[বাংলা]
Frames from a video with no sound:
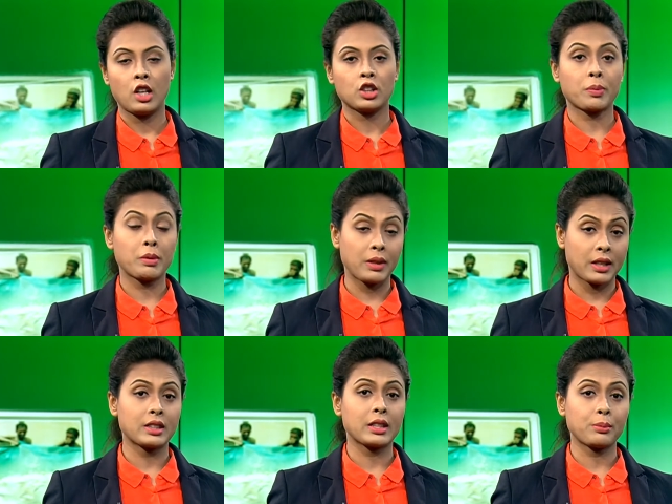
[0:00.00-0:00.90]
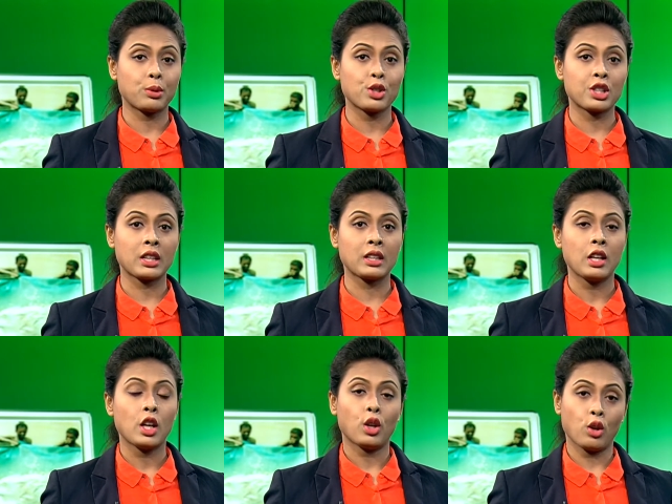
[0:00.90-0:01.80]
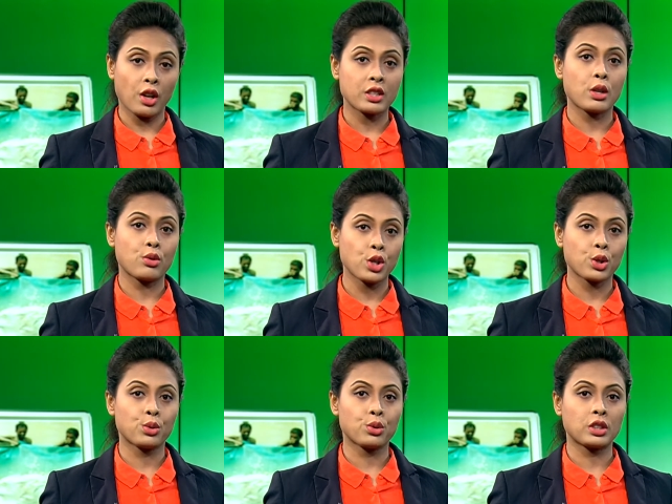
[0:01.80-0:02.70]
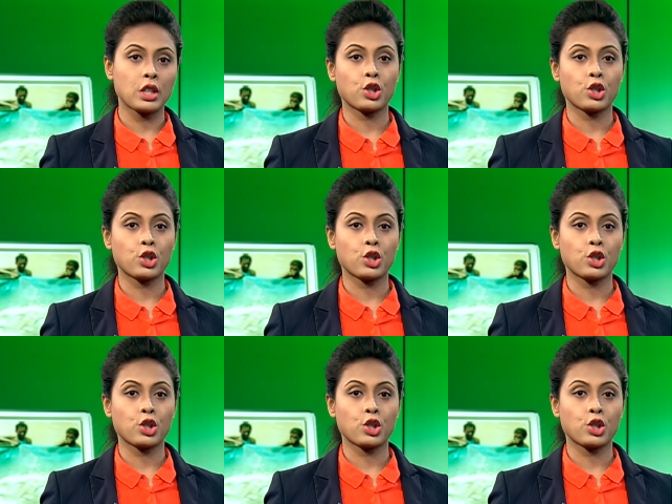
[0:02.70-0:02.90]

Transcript: তবে বিক্রেতারা বলছেন লকডাউনের শুরুতে